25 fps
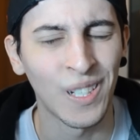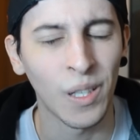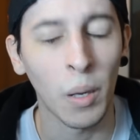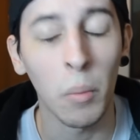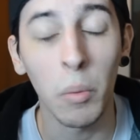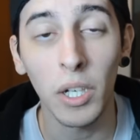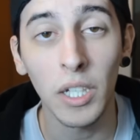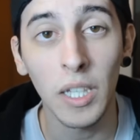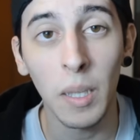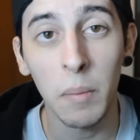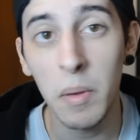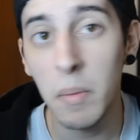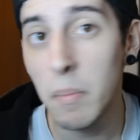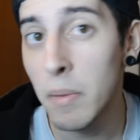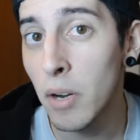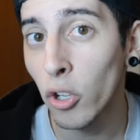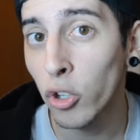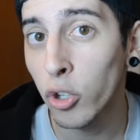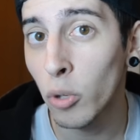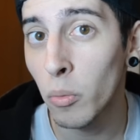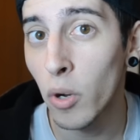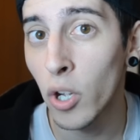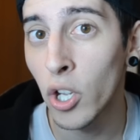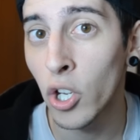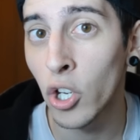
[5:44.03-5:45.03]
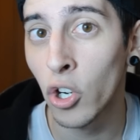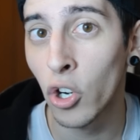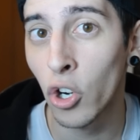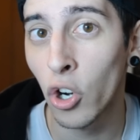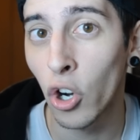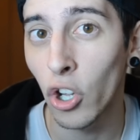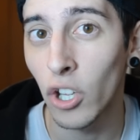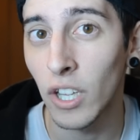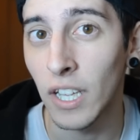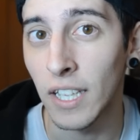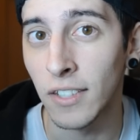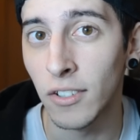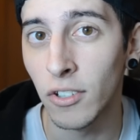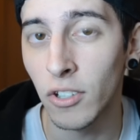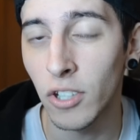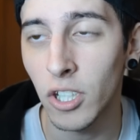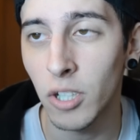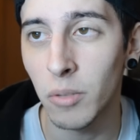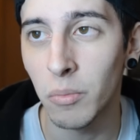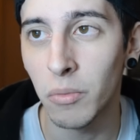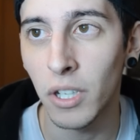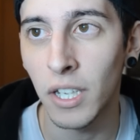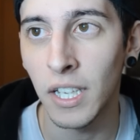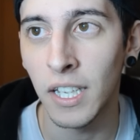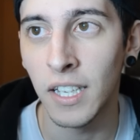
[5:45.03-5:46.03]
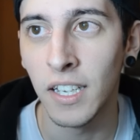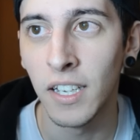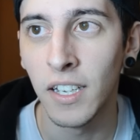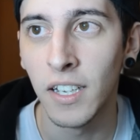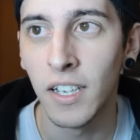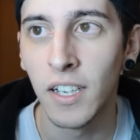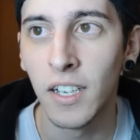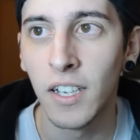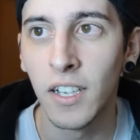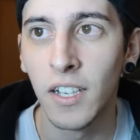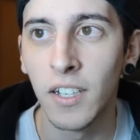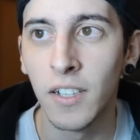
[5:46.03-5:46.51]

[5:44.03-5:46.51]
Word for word: como que también me lo tomo en joda, ¿no? Es como que.